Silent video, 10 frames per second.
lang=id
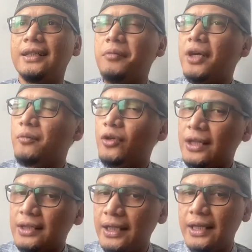tapi
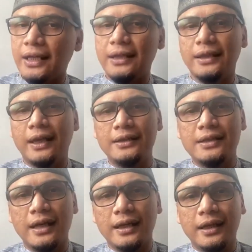kemudian telinganya tidak
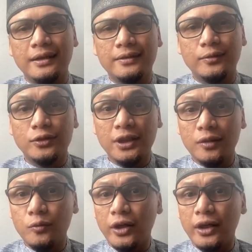dijaga.
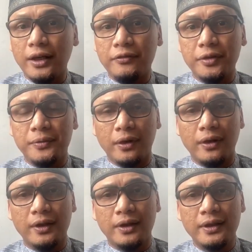Usikum ayat nafsi
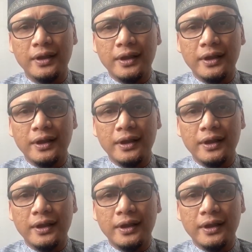Allah.